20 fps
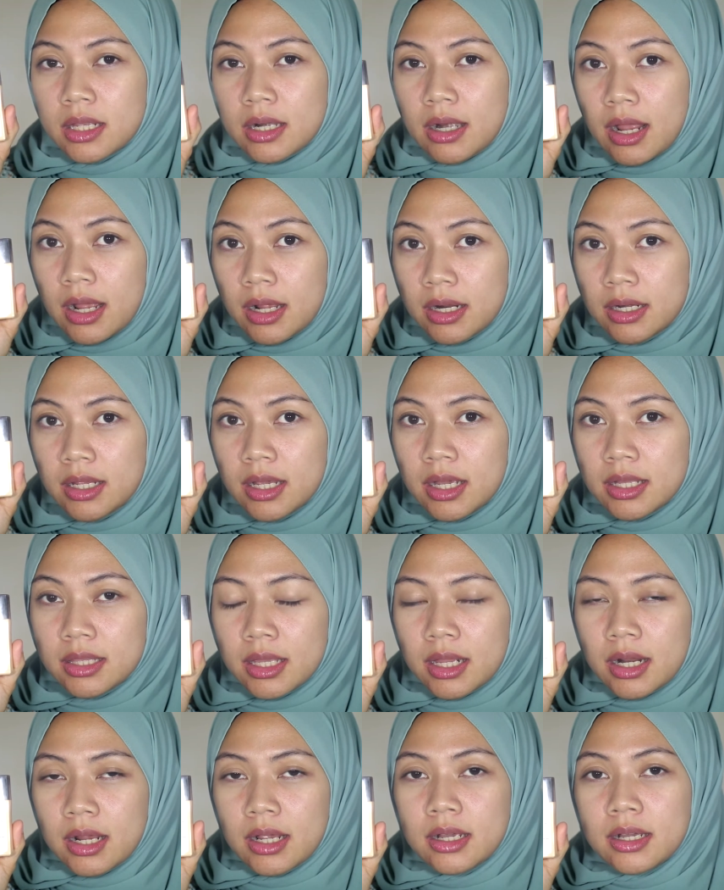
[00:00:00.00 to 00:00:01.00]
terang di
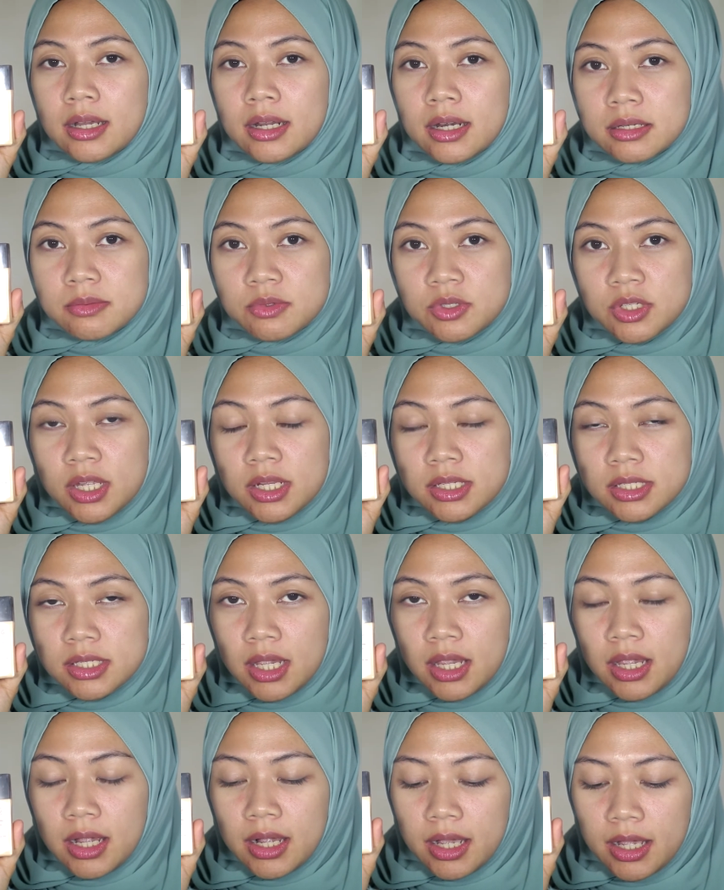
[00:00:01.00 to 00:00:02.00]
antara ke 6
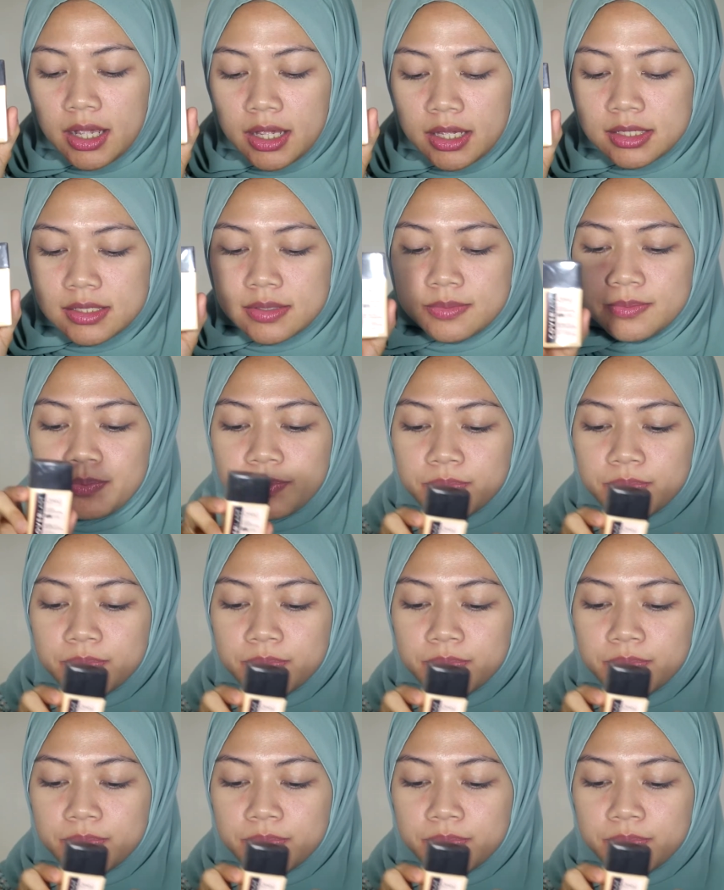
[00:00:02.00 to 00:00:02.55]
nya ya guys